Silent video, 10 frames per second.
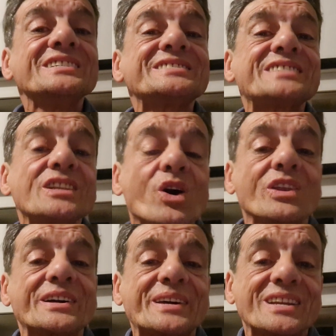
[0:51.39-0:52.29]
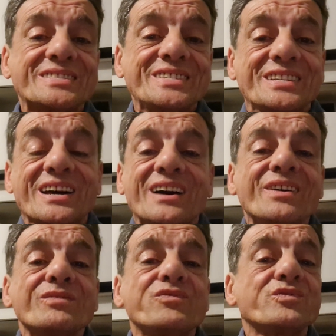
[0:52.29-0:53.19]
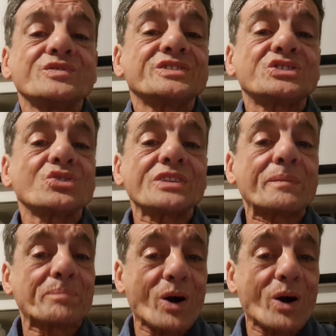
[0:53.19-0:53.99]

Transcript: Se no la creatina funziona